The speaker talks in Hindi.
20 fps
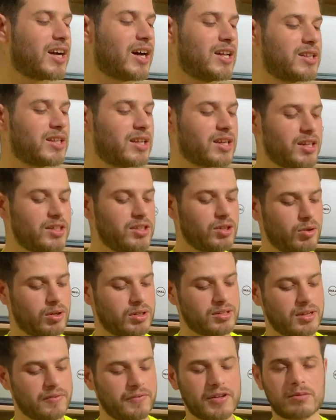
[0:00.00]
के खानदान का ये
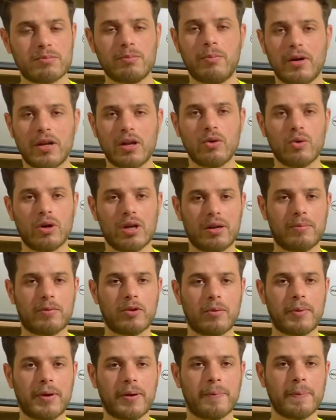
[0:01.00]
जी बना हुआ
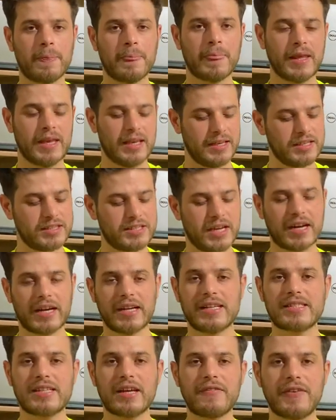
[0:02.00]
लैपटॉप जबरदस्त
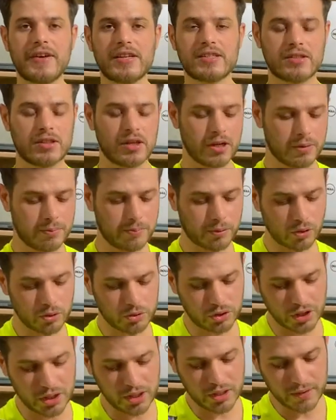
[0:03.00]
करे सरफेस जी
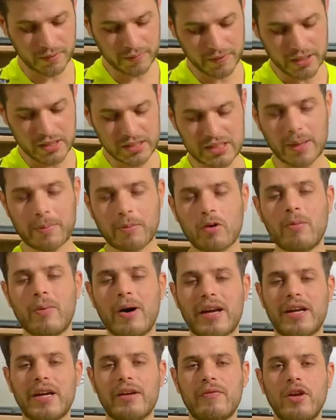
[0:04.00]
थ्री जी सबको
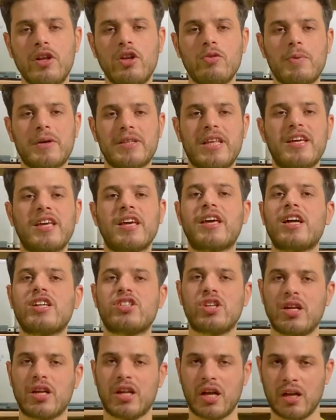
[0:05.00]
मार्केट वैल्यू पता है कि क्या
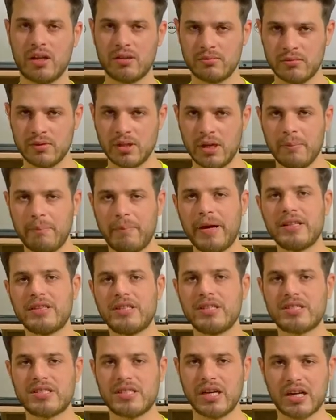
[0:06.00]
चल रहा है बिल्कुल ऐसा
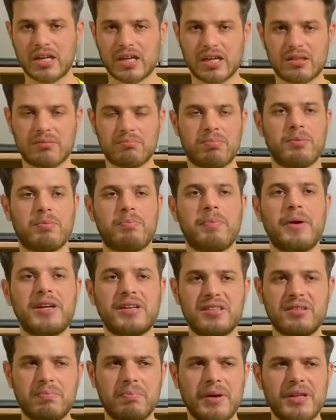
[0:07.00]
ही से
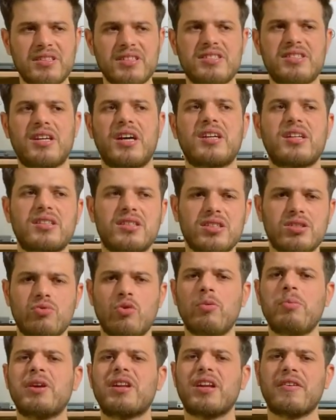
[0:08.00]
पैंतीस से अड़तीस
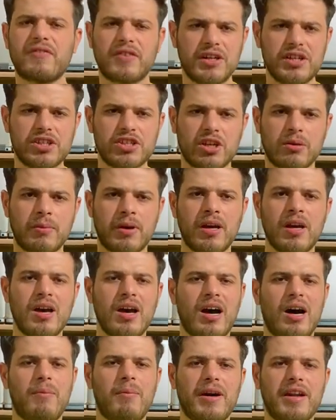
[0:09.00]
वो भी रफ कंडीशन में
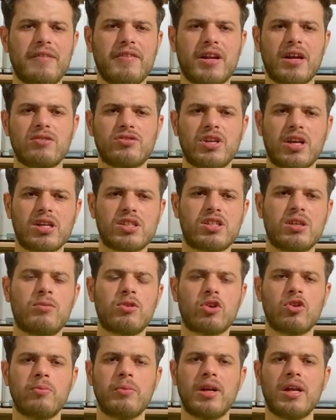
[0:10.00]
जी हमारे वेयर हाउस से
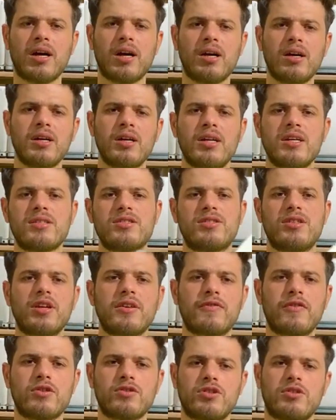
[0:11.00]
कस्टमर को मिलेगा
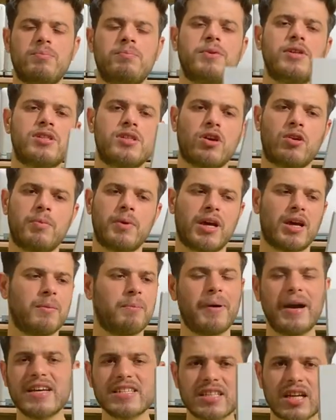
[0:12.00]
सिर्फ और सिर्फ बीस का
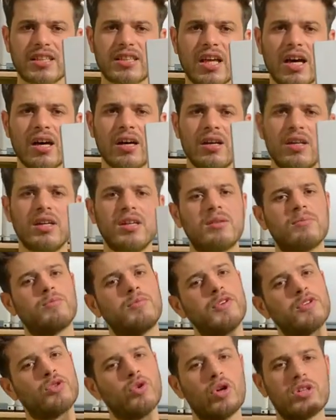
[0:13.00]
बाईस का था
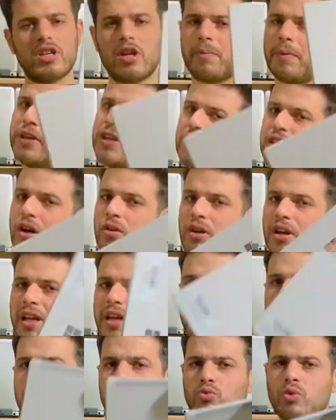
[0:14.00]
फिर दो हजार डिस्काउंट
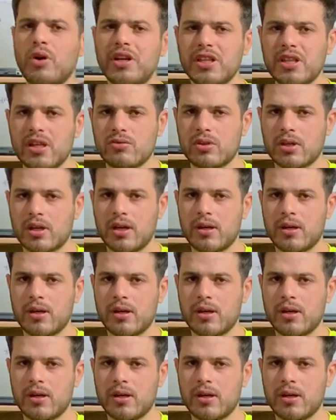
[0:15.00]
करेंगे ट्वेंटी का